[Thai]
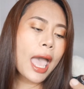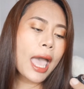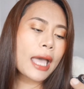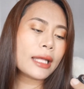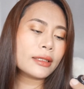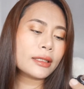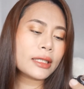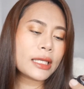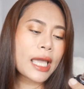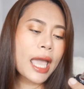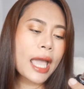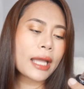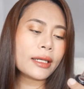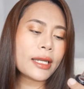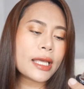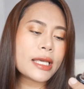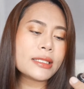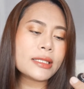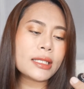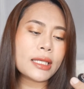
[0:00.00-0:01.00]
anti
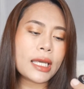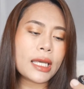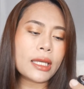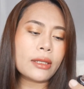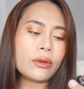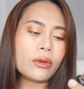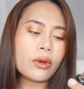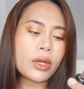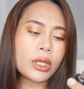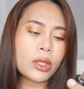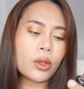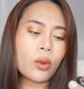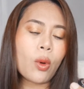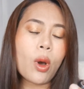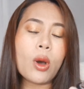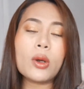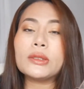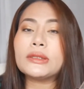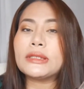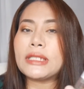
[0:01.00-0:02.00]
acne skin
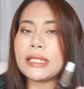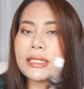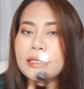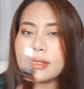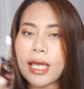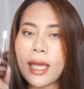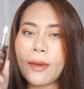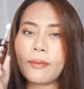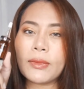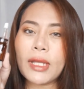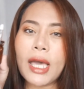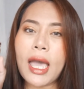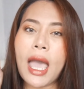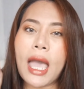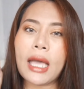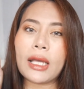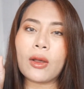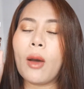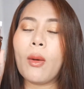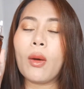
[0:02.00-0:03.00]
renewal system นะคะ
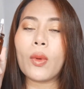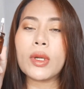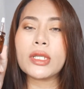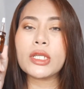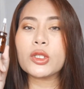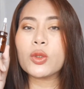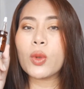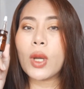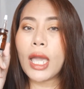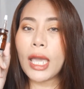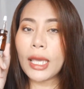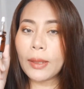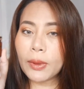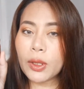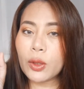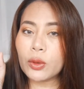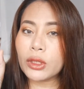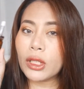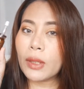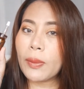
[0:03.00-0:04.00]
เขาบอกว่าจะช่วยให้
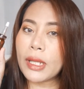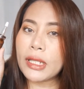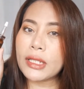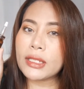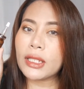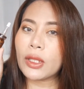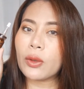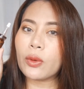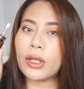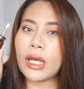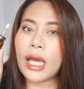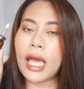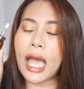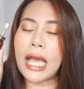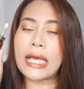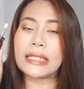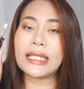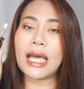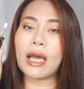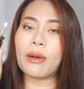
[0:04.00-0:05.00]
ผิวที่เป็นสิวนะคะ
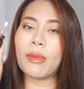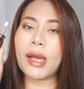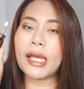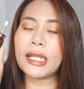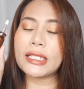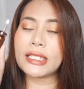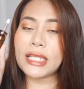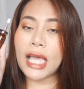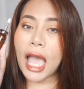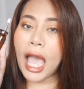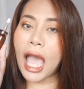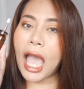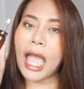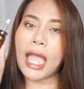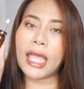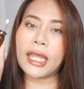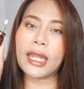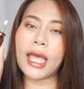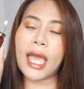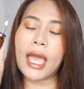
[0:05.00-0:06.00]
สามารถที่จะหา
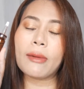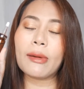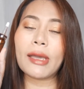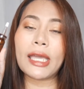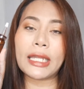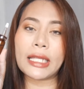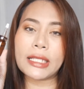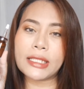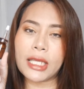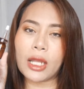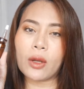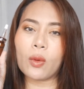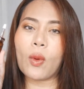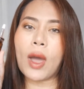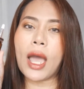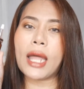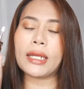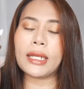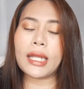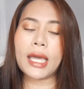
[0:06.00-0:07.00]
ยได้ภายใน 7
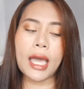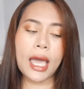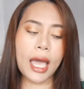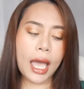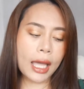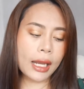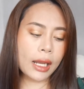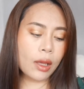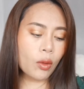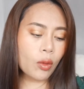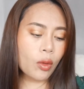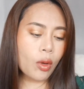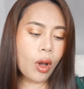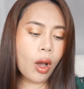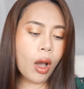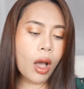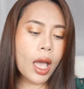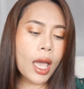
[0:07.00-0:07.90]
วันนะคะ แล้วก็